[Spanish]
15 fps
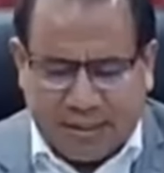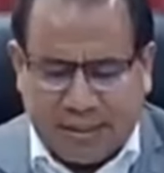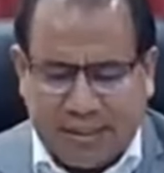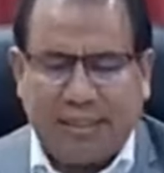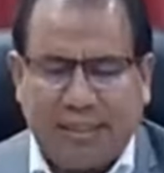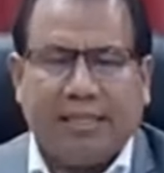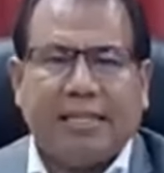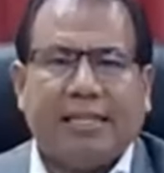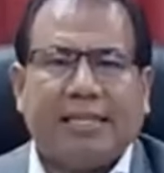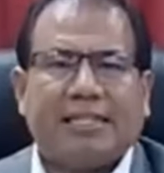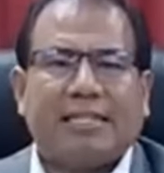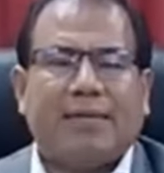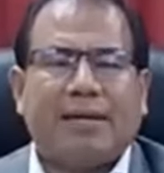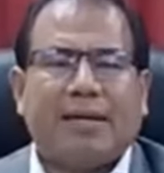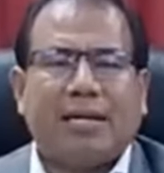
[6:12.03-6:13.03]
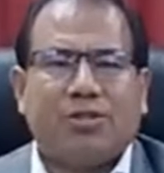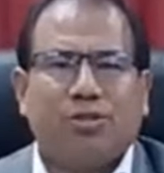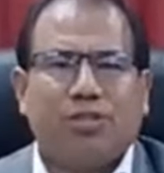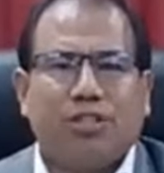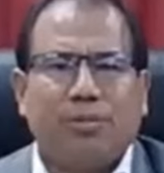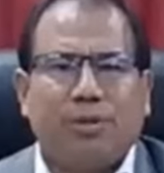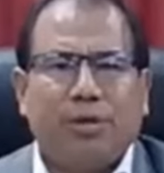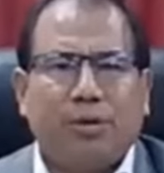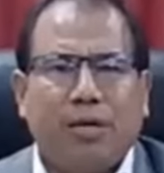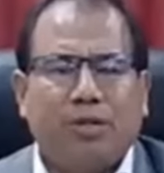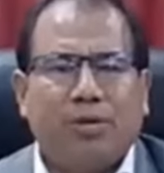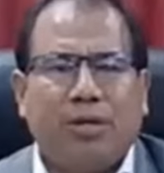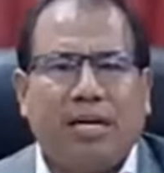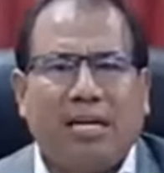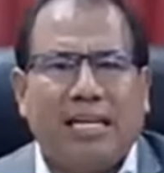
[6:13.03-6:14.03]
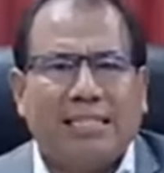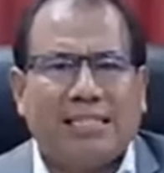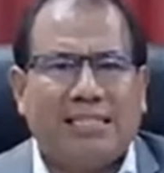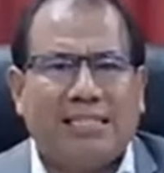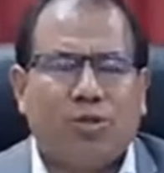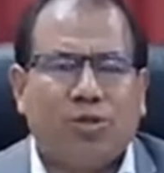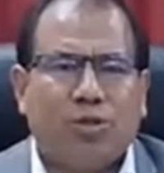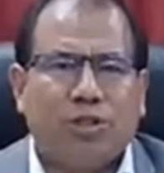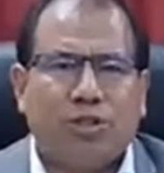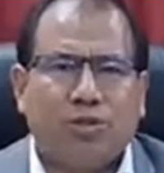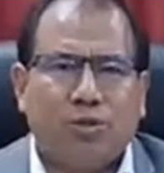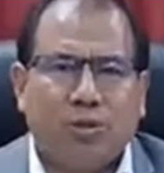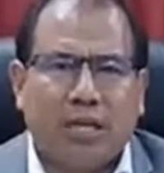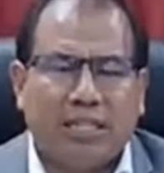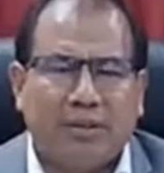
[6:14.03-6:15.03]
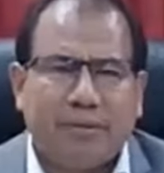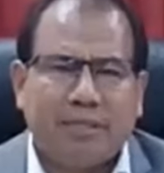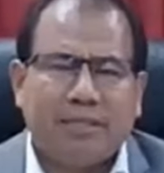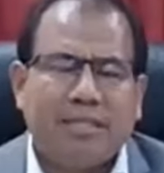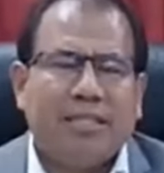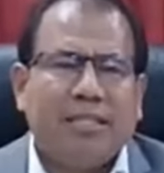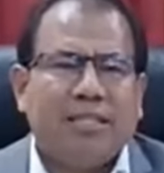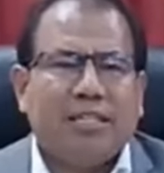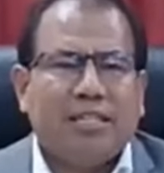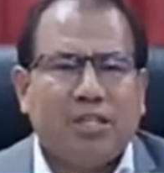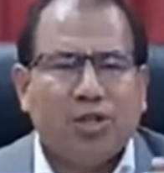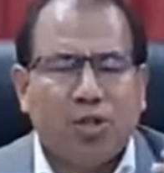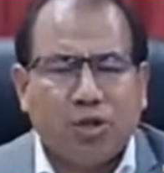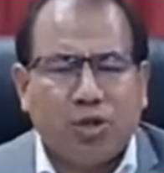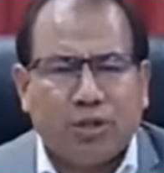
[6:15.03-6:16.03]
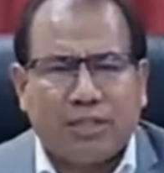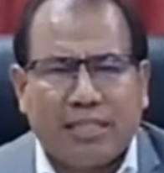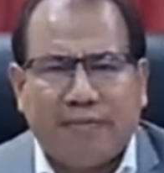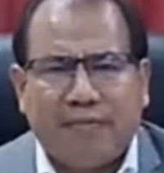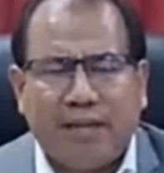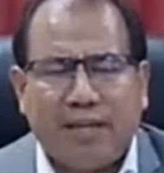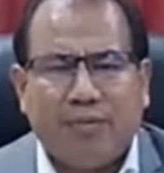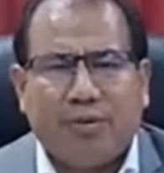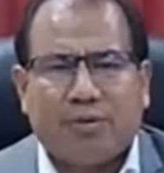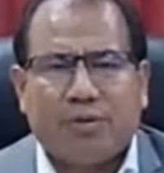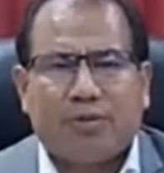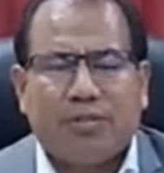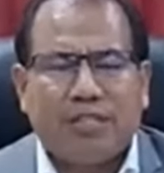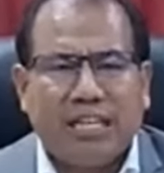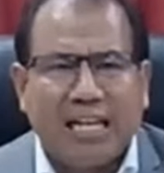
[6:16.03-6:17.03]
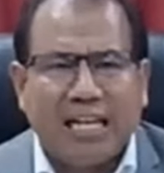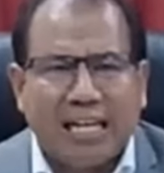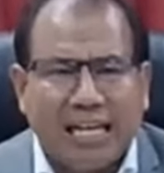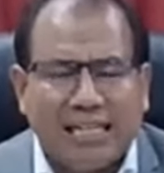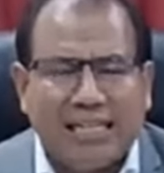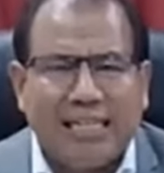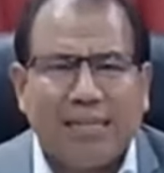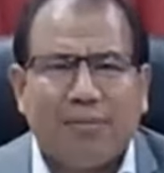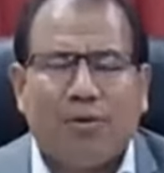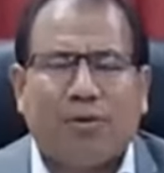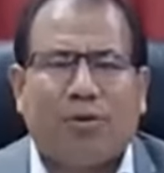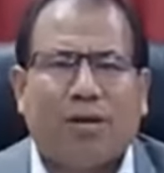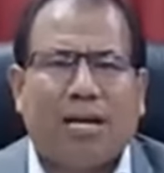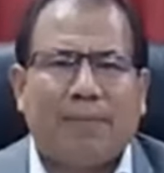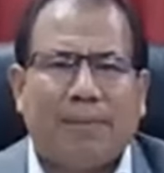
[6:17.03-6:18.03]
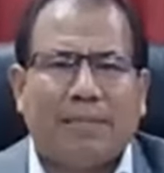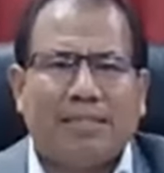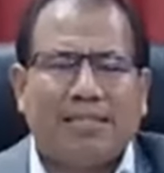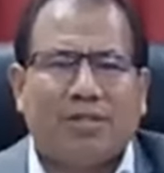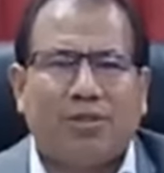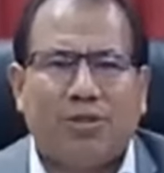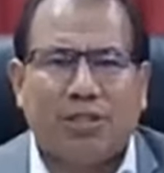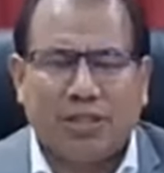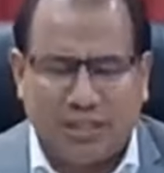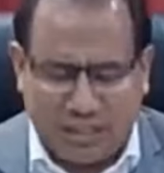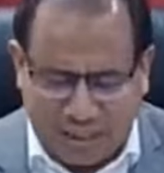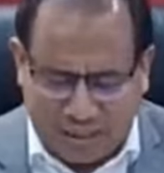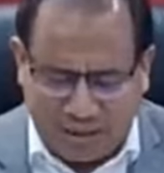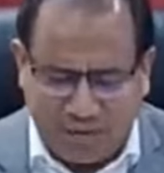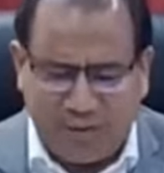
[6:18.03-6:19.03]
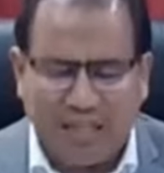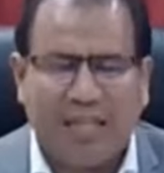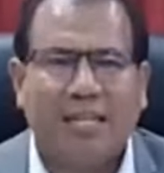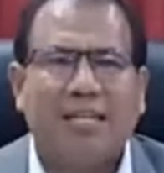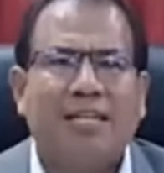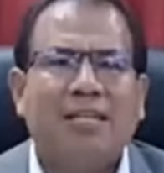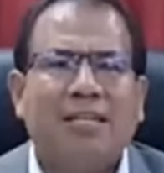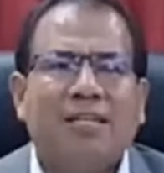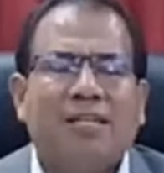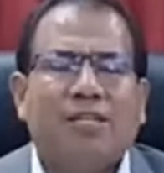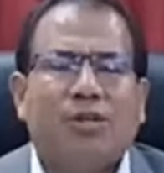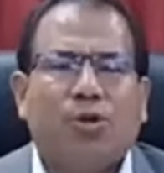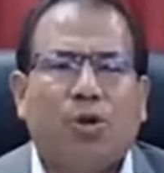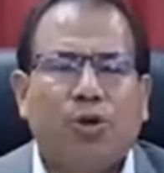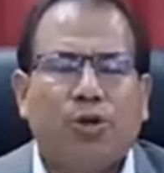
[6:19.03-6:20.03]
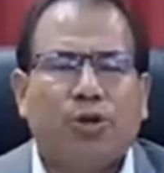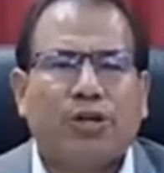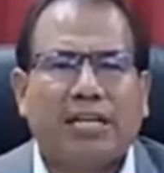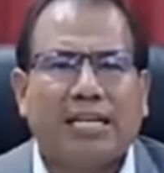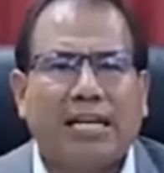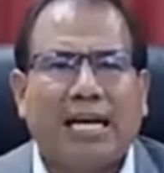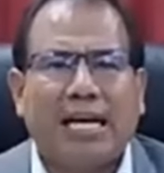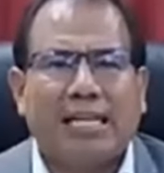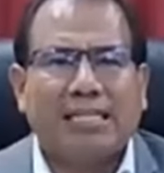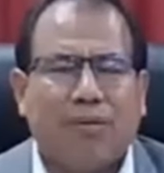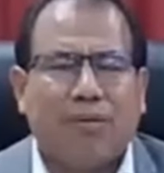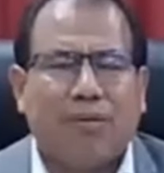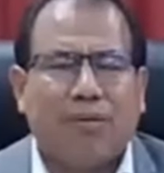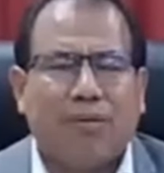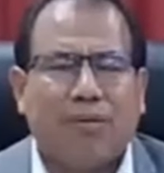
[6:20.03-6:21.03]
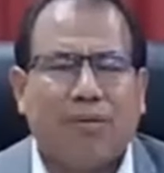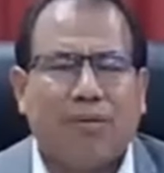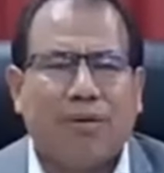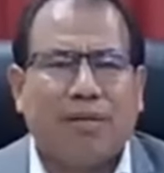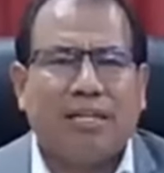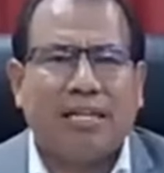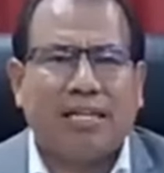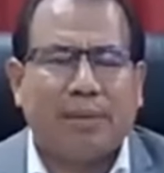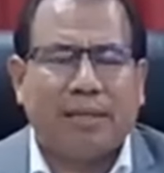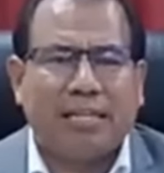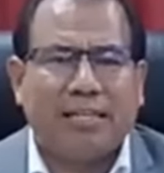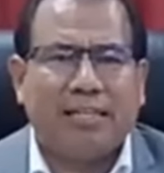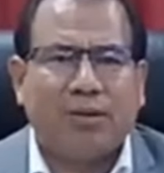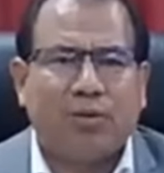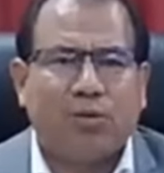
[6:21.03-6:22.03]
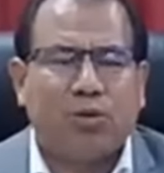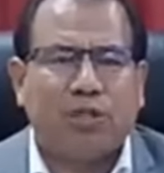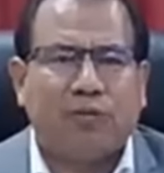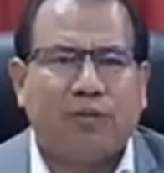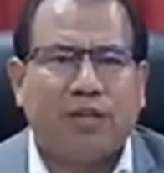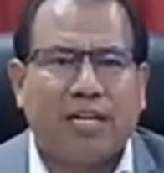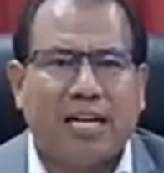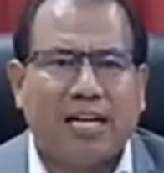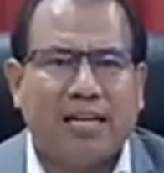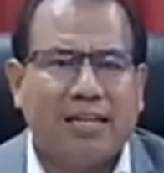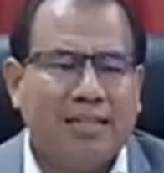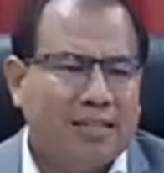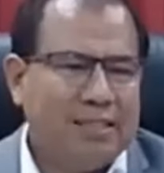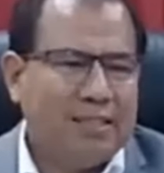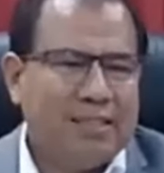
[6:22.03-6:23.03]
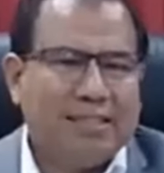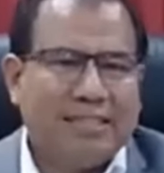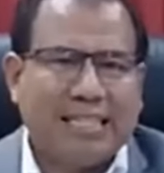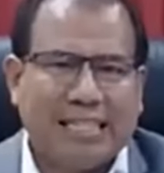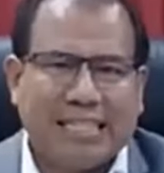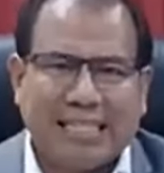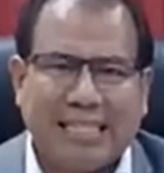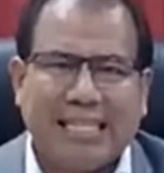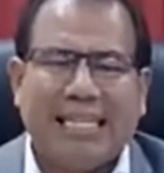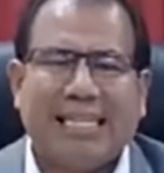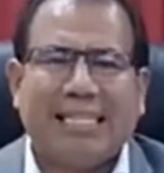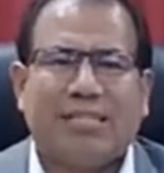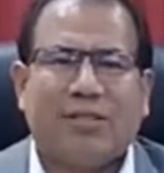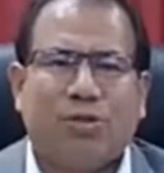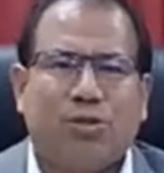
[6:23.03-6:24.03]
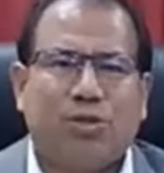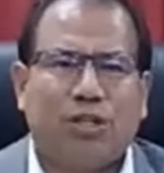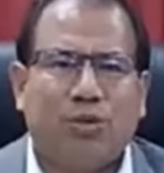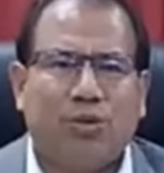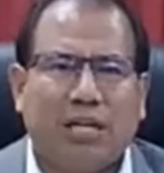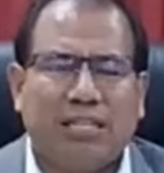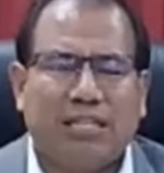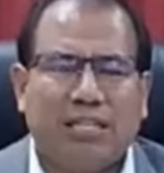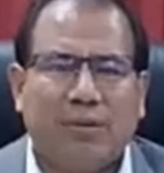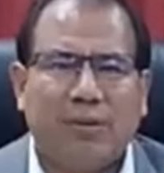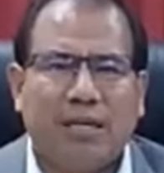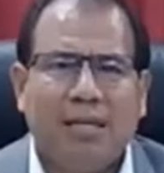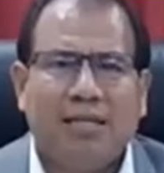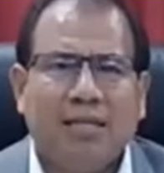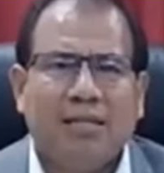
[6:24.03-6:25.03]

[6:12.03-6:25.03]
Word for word: eh, en estas vacaciones de medio año a las instituciones educativas y no lo estafemos ni le engañemos con capacitaciones que al final lo único que hacen es solamente pretender justificar de que estén en la institución educativa